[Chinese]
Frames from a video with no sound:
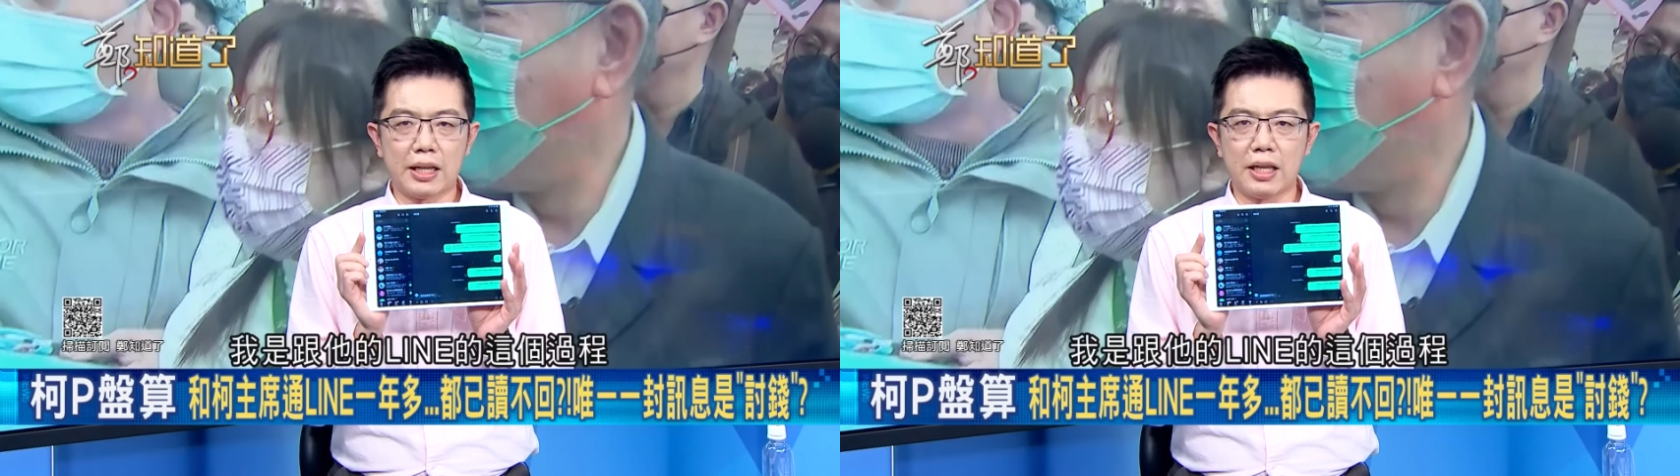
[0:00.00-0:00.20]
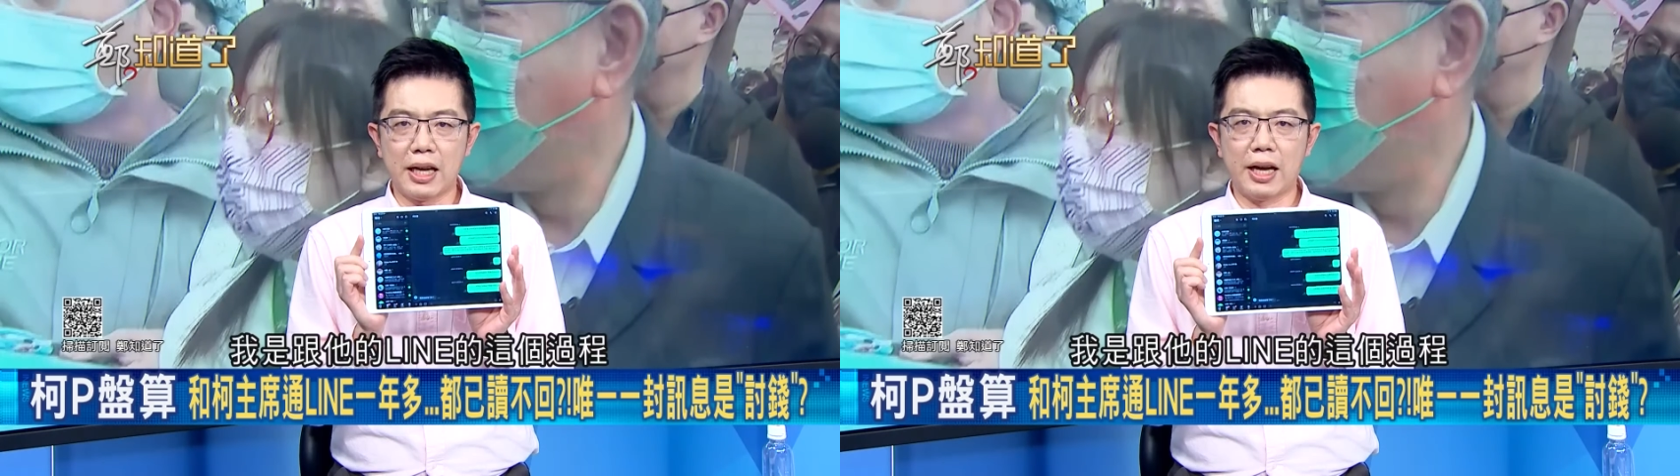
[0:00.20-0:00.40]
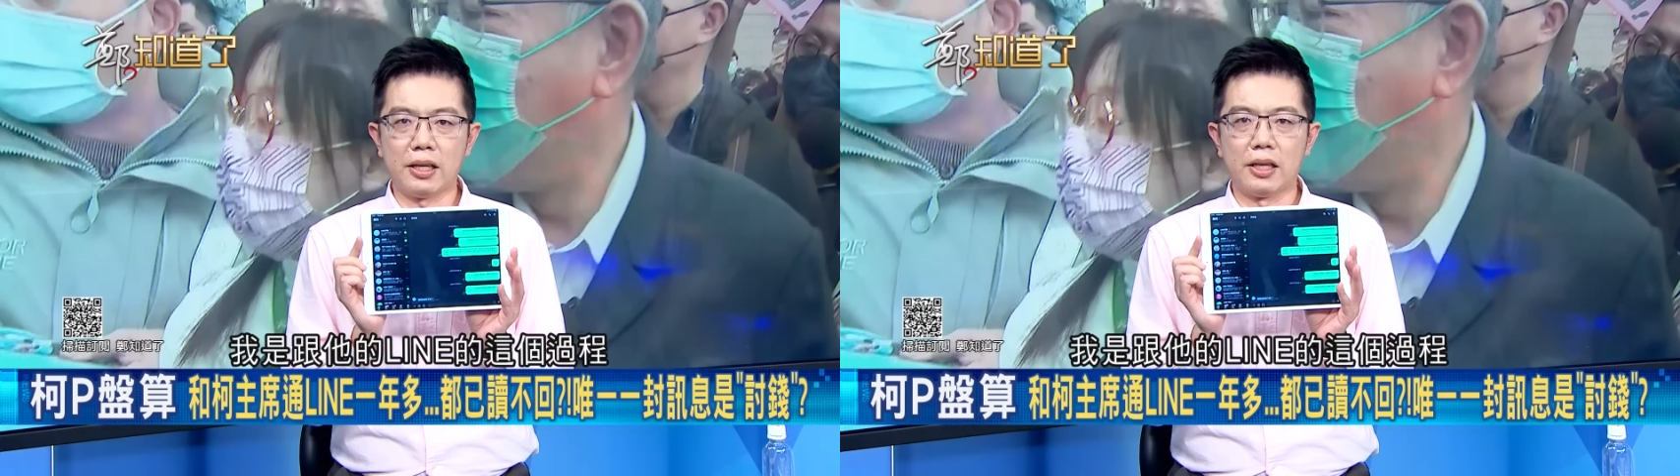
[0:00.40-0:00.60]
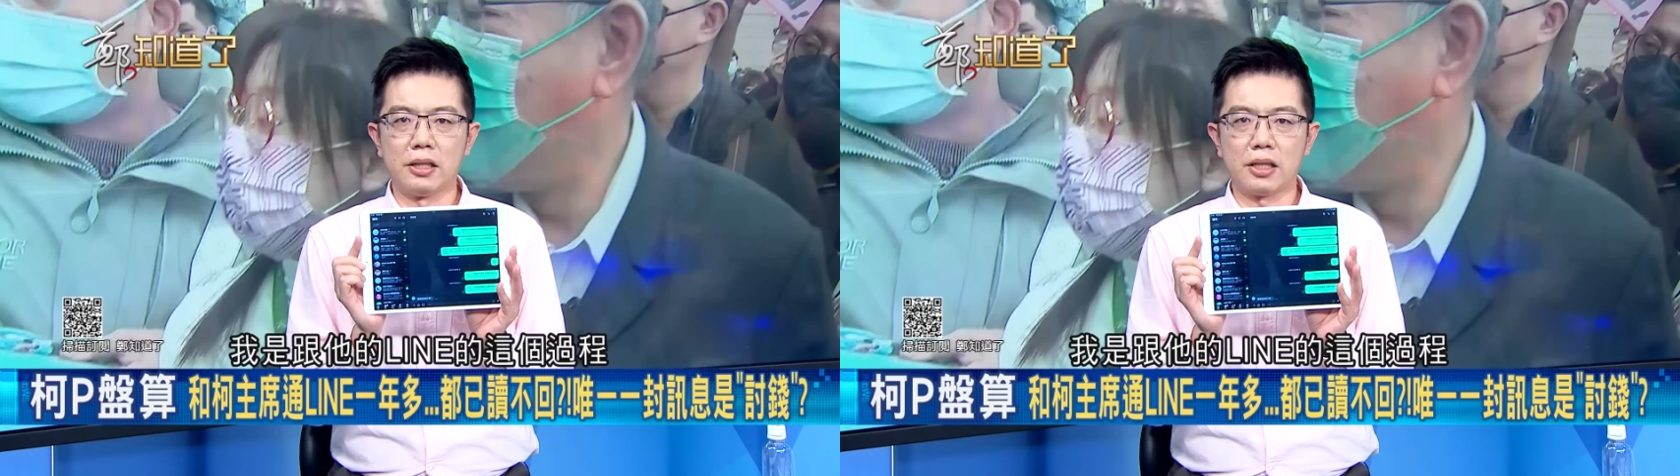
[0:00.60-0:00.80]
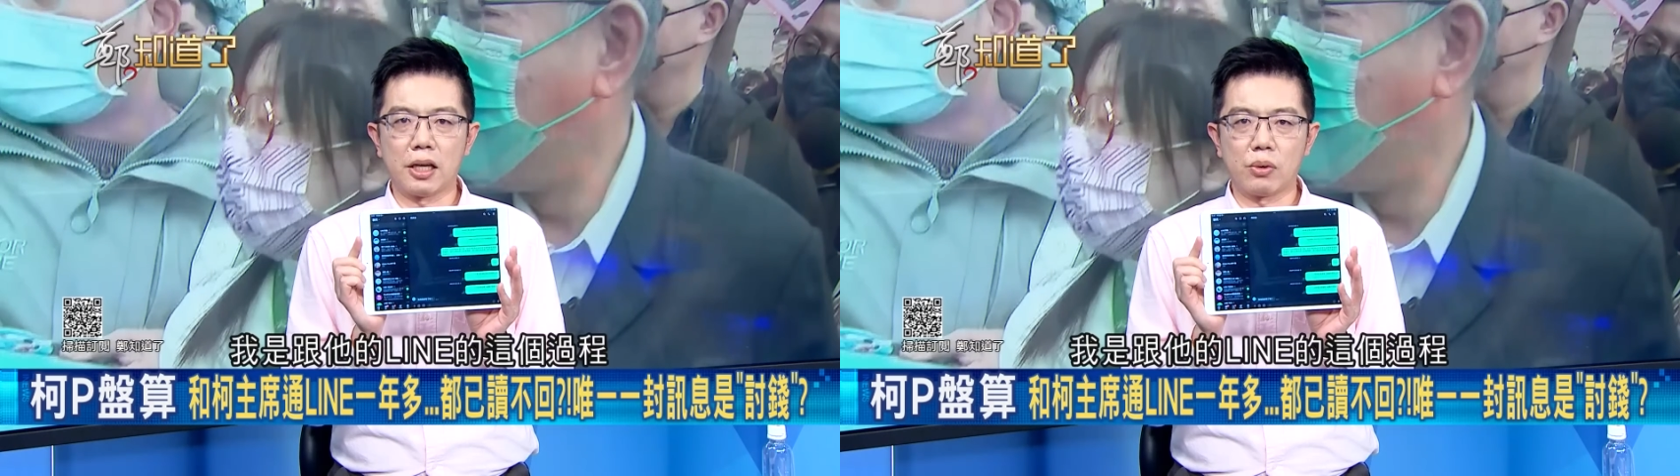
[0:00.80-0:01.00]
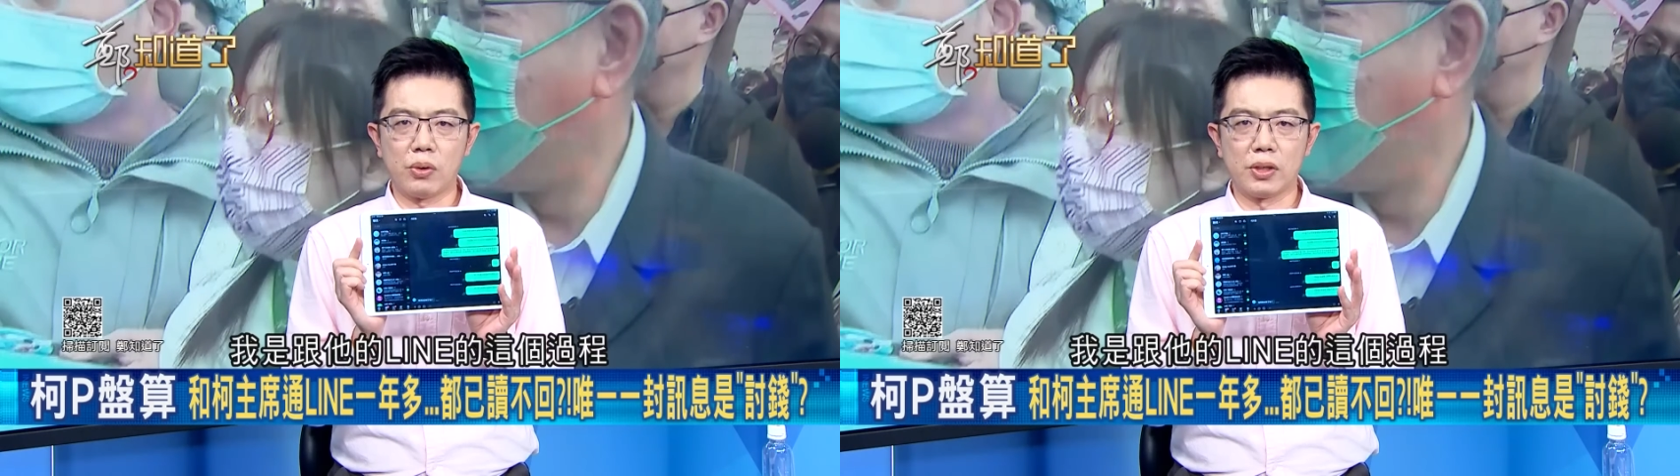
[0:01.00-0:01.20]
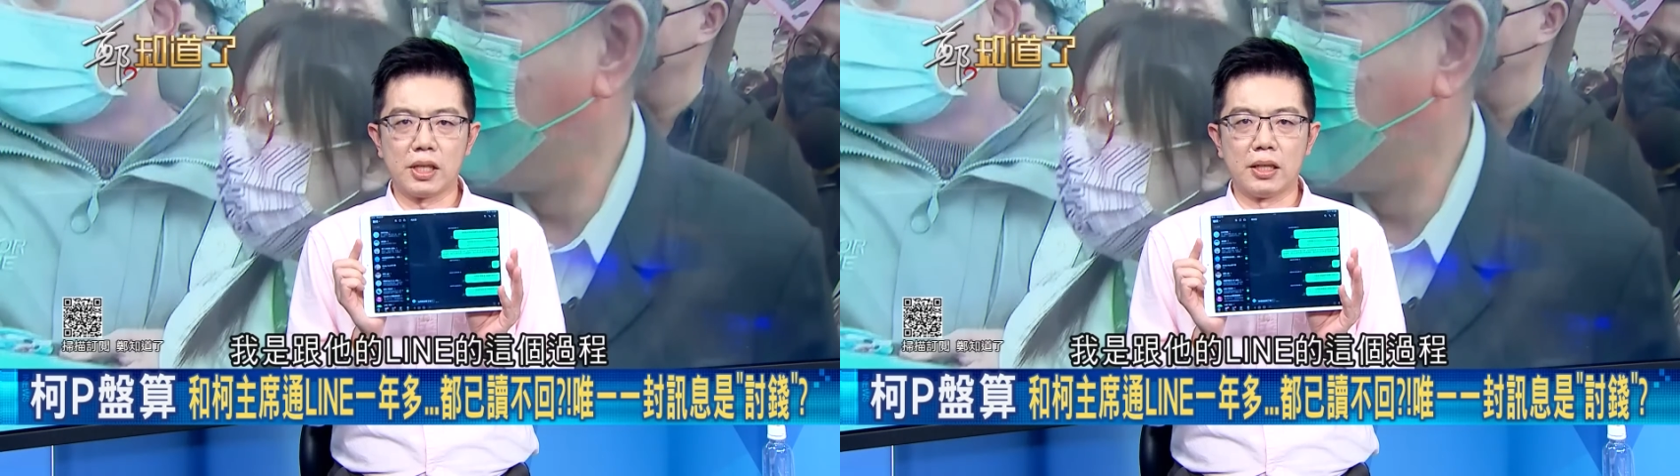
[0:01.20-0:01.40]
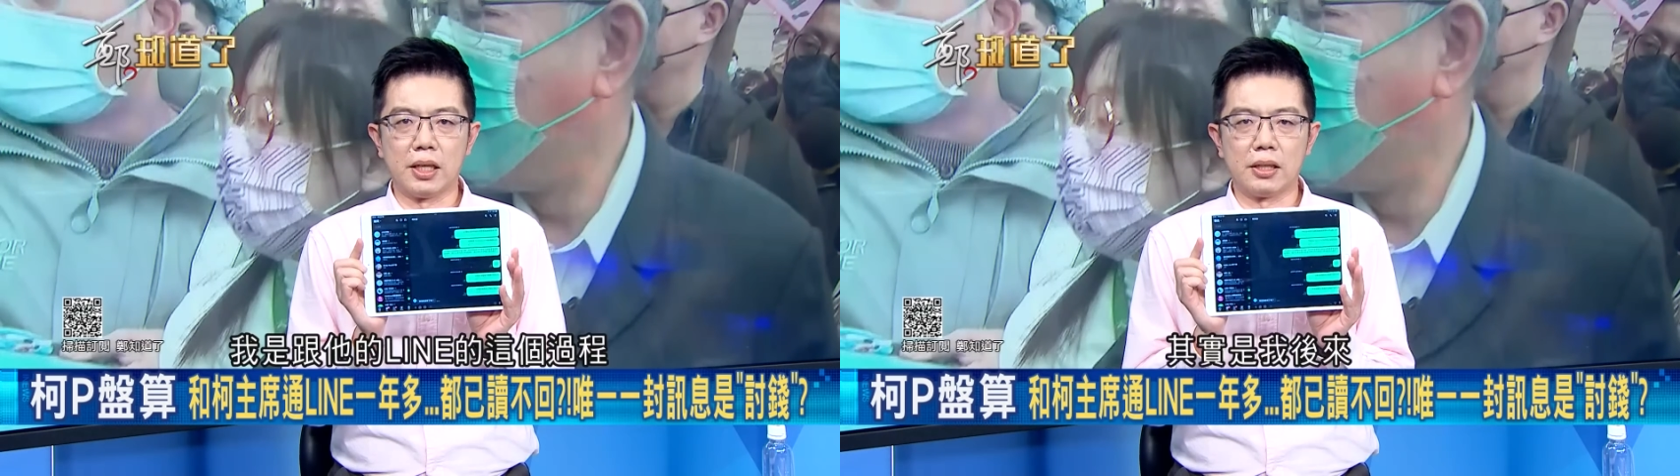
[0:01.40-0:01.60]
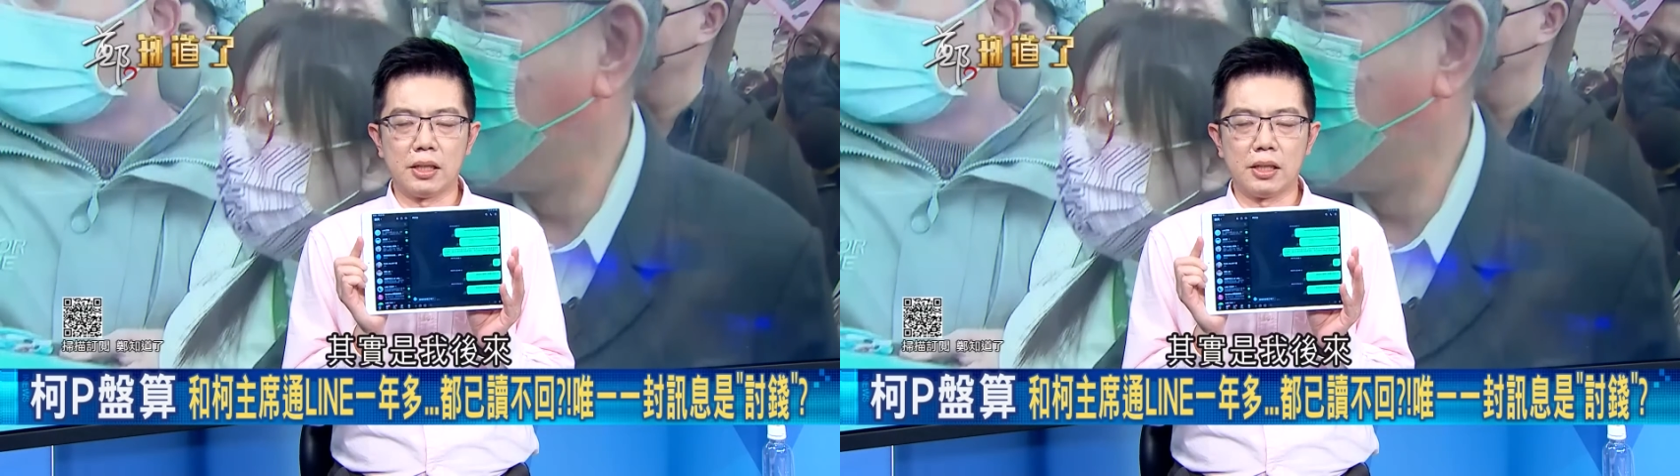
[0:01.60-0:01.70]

的赖的这个过程呢，